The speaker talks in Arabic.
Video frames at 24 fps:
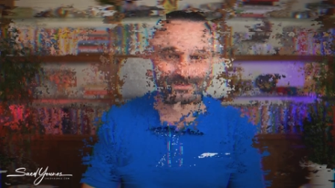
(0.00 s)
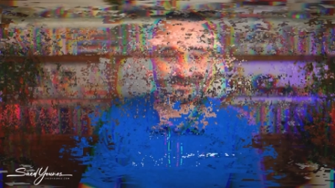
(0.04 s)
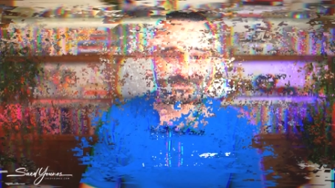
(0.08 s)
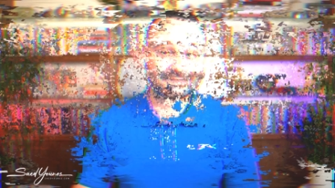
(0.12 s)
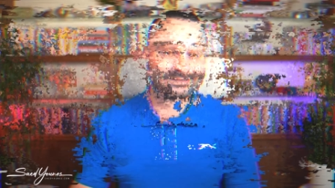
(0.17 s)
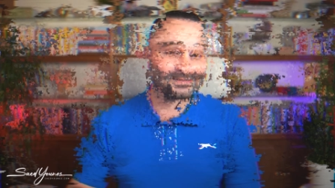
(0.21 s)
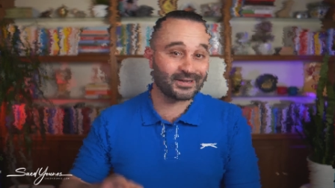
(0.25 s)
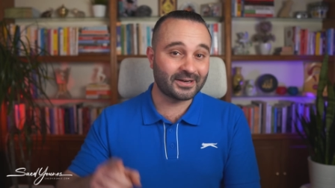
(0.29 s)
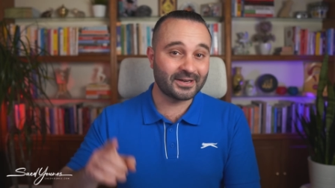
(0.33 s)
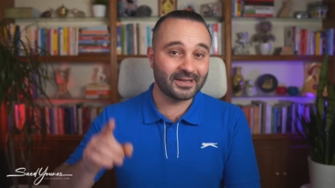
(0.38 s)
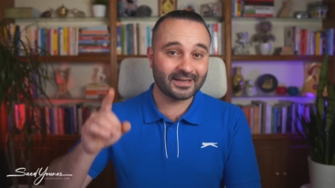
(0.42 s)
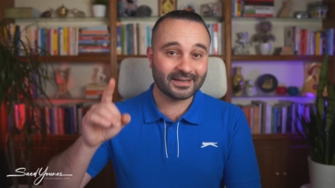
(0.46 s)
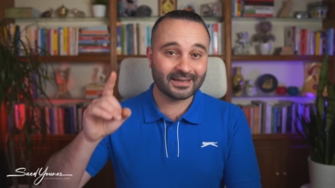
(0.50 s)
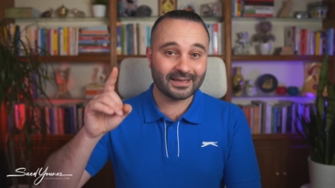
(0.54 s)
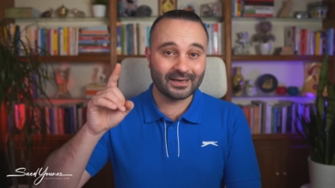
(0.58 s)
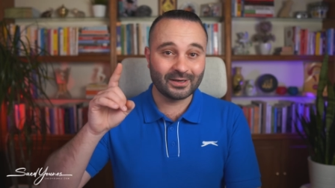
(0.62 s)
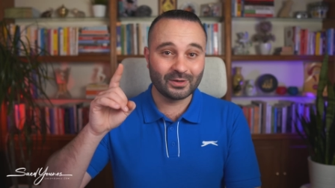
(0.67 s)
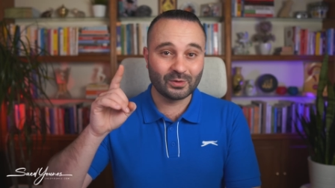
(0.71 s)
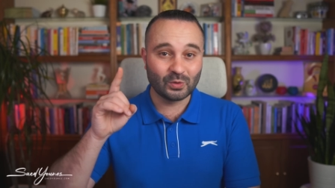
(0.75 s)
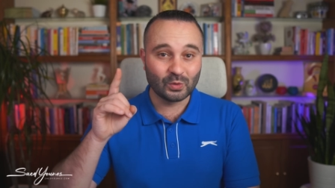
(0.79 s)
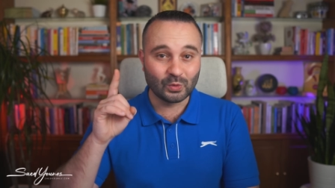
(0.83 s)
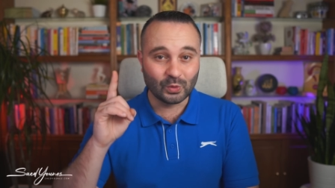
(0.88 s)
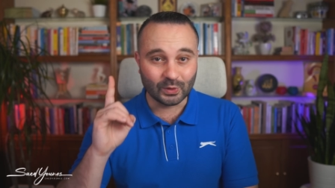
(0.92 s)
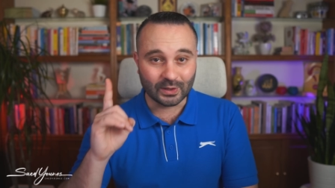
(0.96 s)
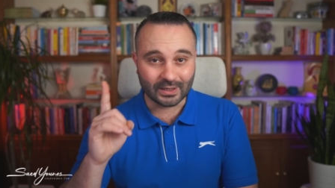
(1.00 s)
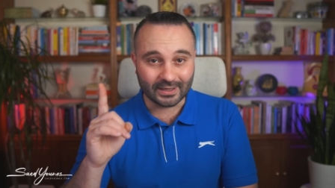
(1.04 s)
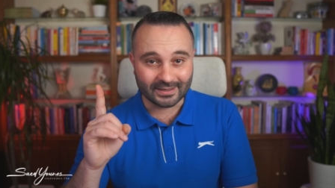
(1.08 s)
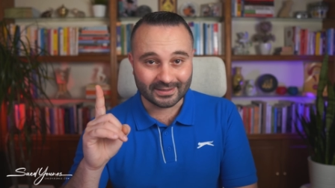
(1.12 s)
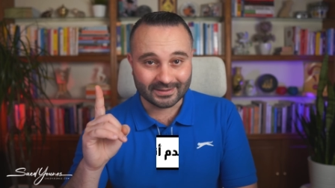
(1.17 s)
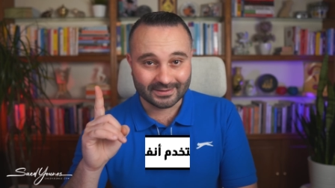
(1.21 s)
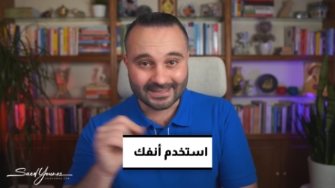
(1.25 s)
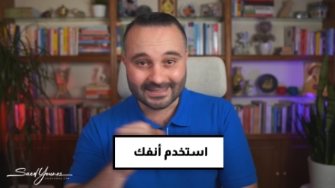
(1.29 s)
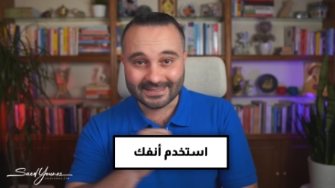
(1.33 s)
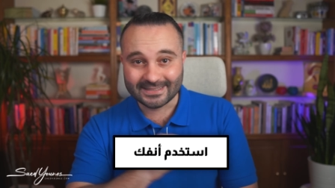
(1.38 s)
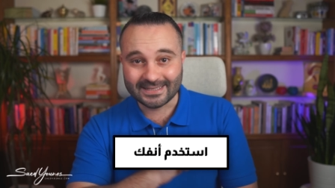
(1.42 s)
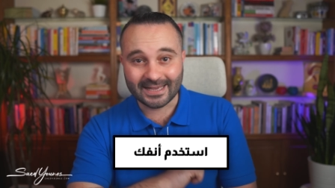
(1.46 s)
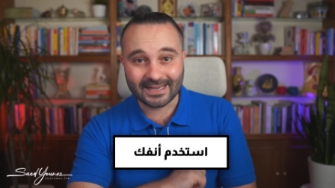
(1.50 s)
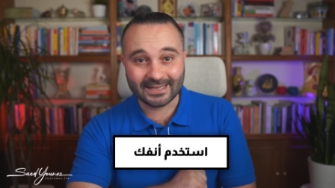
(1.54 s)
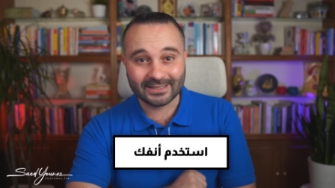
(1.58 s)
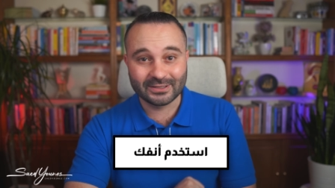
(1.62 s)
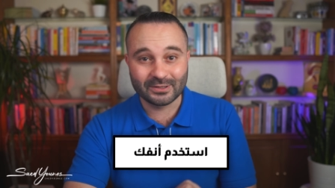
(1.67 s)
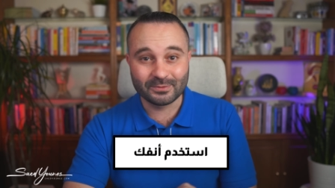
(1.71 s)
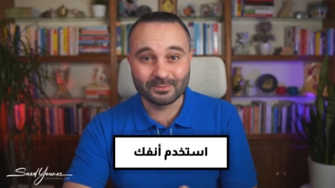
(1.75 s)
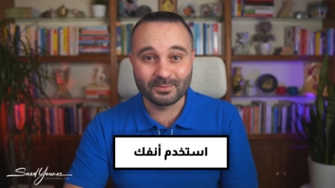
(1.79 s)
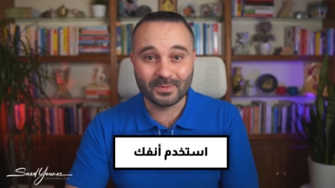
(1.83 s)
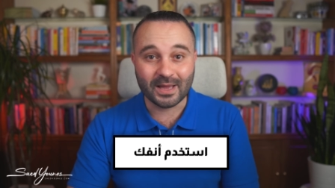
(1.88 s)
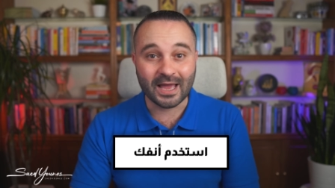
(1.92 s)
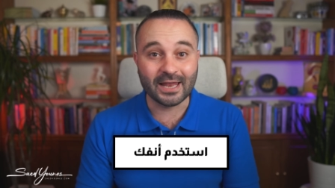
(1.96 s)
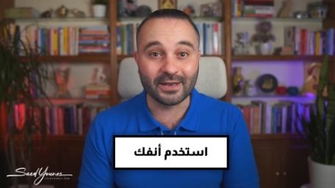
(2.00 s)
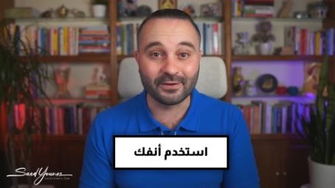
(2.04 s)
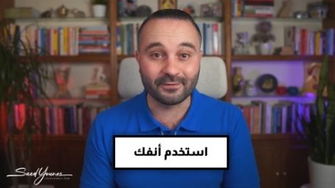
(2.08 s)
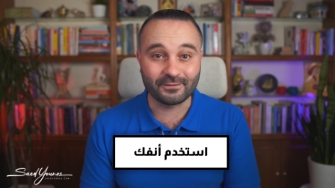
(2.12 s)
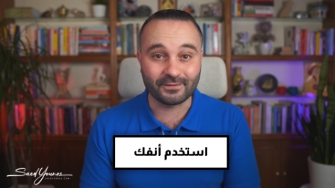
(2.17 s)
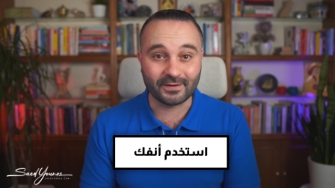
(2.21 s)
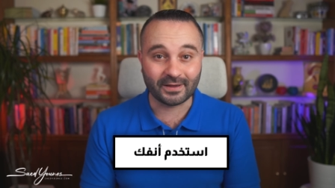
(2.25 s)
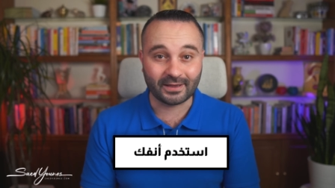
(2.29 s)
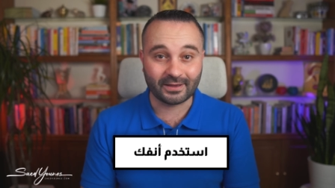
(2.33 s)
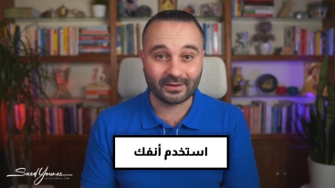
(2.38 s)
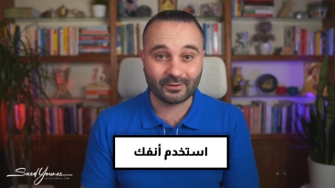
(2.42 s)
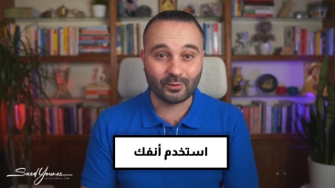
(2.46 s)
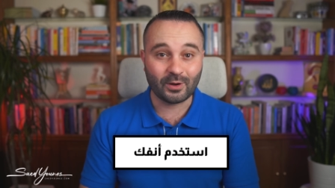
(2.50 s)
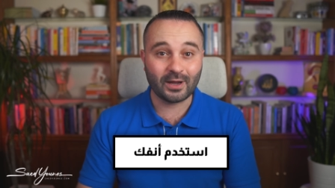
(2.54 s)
الطريقة الأولى استخدم أنفك